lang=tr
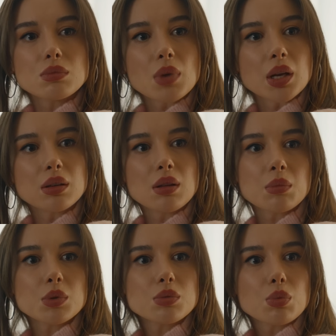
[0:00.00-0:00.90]
Peki de
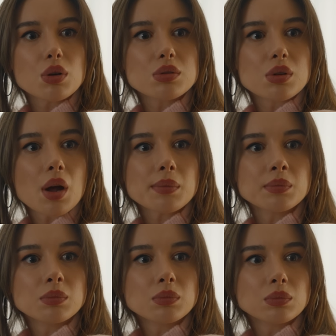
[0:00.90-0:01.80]
amacı bu Azra.
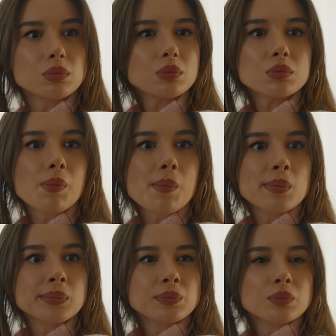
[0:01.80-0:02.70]
Hı?
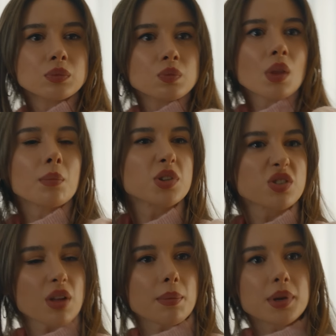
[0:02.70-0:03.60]

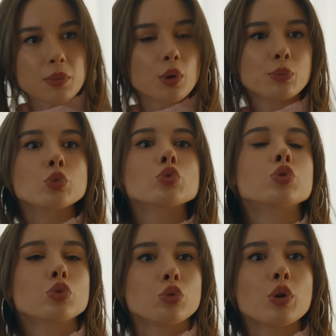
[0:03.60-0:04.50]
Başından beri böyle bunu
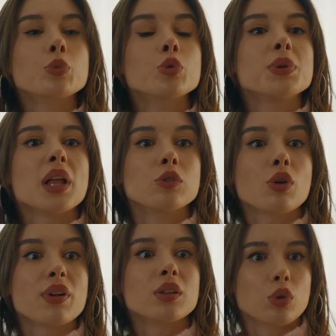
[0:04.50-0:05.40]
kurguluyor, bunu planlıyor falan